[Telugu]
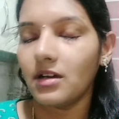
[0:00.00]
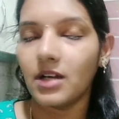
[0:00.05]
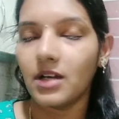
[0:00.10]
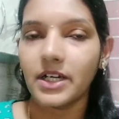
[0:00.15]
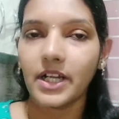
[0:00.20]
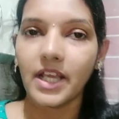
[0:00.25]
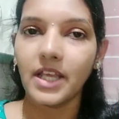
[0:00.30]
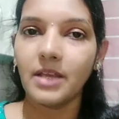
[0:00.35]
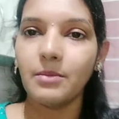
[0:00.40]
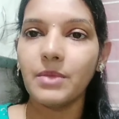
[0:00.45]

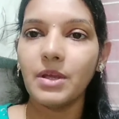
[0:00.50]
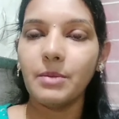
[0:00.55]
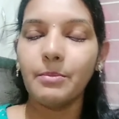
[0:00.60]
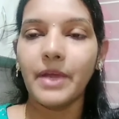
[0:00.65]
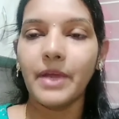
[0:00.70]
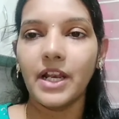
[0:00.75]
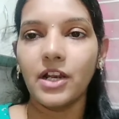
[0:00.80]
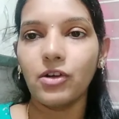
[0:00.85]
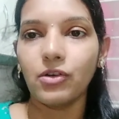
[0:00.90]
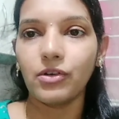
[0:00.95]
టైంకి
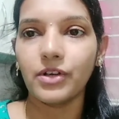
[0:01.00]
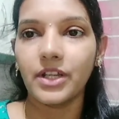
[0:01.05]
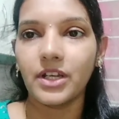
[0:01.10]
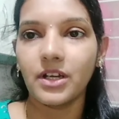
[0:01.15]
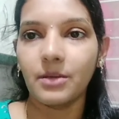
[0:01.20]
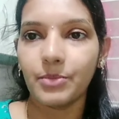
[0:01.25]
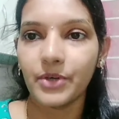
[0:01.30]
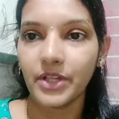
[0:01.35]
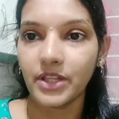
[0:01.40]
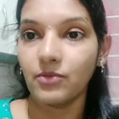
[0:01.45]
బెల్
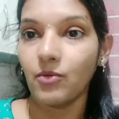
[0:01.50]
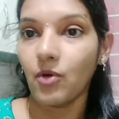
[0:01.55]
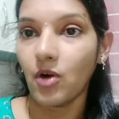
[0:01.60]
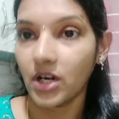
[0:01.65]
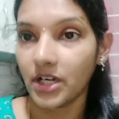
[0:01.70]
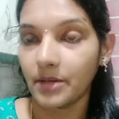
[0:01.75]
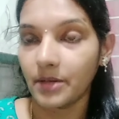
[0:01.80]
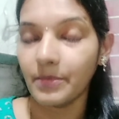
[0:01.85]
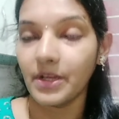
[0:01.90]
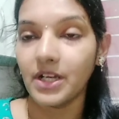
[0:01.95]
కొట్టినప్పుడు ఇది
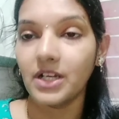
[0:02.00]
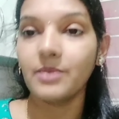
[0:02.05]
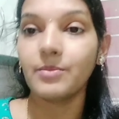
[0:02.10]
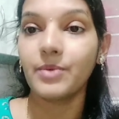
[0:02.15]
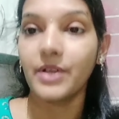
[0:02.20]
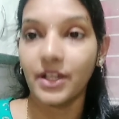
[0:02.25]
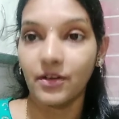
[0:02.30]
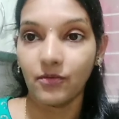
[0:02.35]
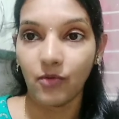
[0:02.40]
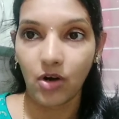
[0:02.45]
వాటర్ బెల్
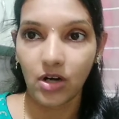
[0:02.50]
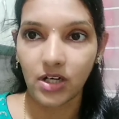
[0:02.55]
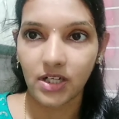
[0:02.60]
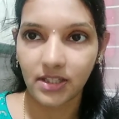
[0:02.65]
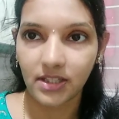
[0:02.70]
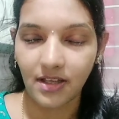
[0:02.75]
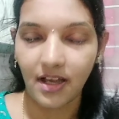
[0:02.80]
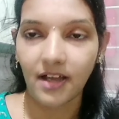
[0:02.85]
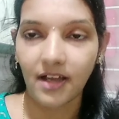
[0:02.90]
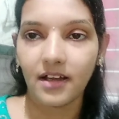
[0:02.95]
ఇప్పుడు నేను
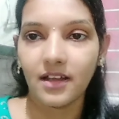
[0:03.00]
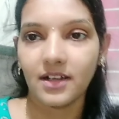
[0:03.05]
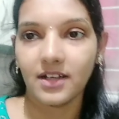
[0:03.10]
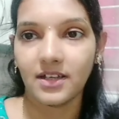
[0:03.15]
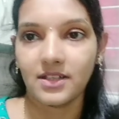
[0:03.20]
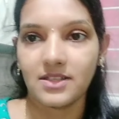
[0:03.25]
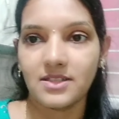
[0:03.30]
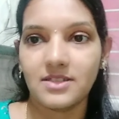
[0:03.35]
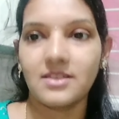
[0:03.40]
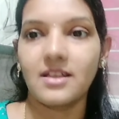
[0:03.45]
వాటర్ తాగాలి
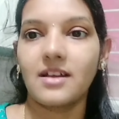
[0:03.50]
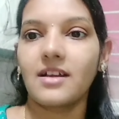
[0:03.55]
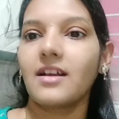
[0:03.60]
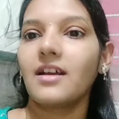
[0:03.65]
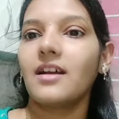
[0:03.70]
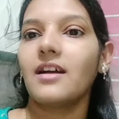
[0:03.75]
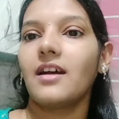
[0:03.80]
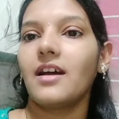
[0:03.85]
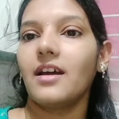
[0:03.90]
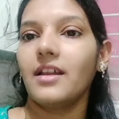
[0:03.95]

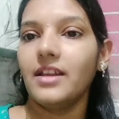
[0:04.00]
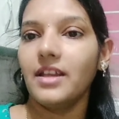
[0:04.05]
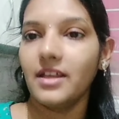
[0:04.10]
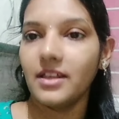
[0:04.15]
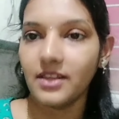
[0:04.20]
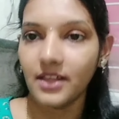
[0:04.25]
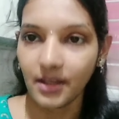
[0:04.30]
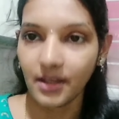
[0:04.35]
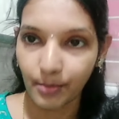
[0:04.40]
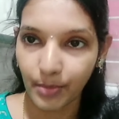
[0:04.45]
ఖచ్చితంగా
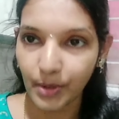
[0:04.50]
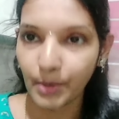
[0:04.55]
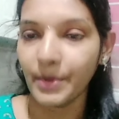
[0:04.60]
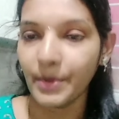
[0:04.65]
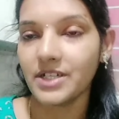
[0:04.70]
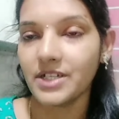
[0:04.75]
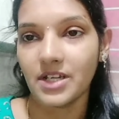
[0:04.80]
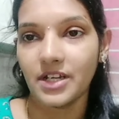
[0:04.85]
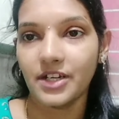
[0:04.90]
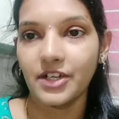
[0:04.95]
అనేది
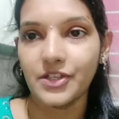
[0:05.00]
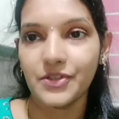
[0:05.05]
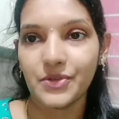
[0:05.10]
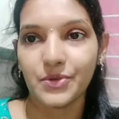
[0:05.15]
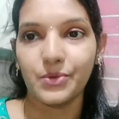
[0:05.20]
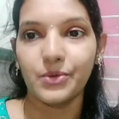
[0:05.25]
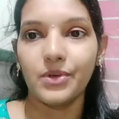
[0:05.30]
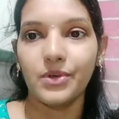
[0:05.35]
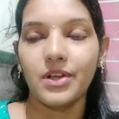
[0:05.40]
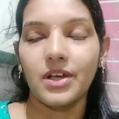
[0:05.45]
ఇంప్లిమెంట్ చేయండి
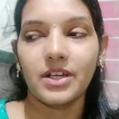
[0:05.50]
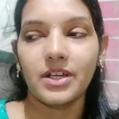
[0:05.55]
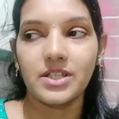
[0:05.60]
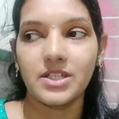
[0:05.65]
స్కూల్లో అని